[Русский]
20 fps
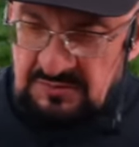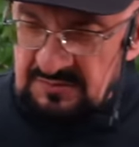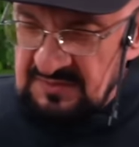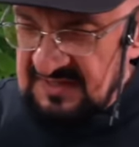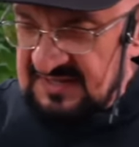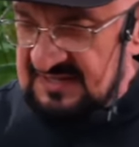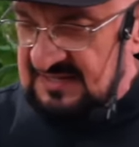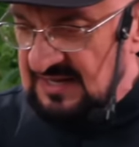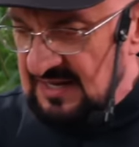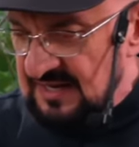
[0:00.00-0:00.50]

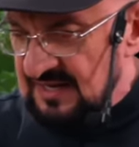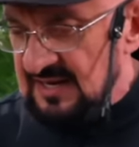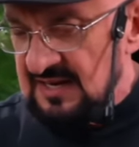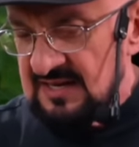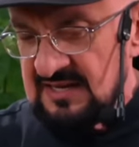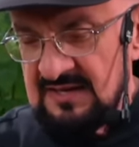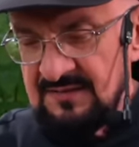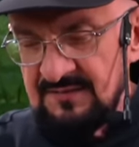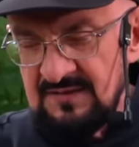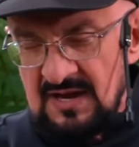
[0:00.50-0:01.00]
общем-то,
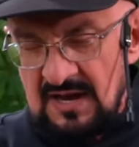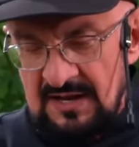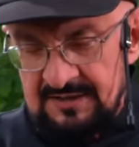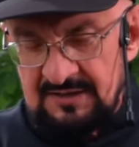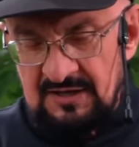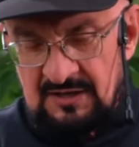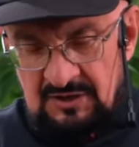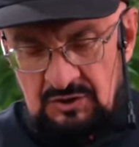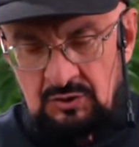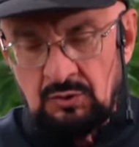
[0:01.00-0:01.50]
серое,
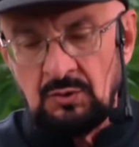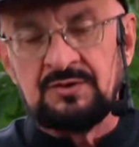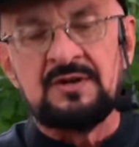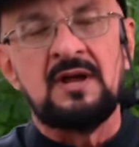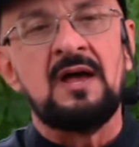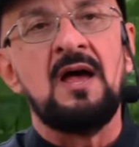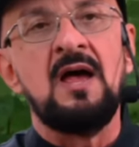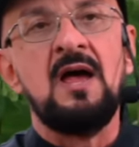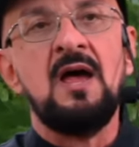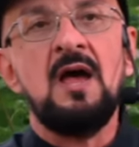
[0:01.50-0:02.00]
невнятное
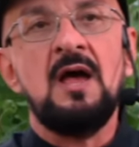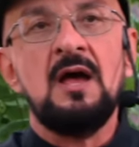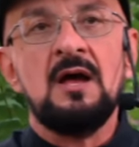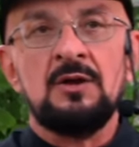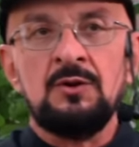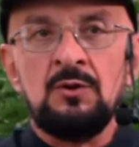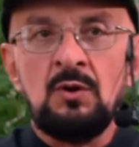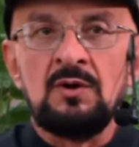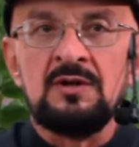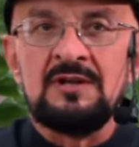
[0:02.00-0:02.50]
что-то.
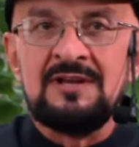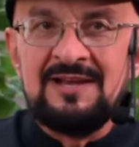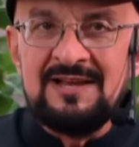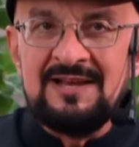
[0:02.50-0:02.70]
Но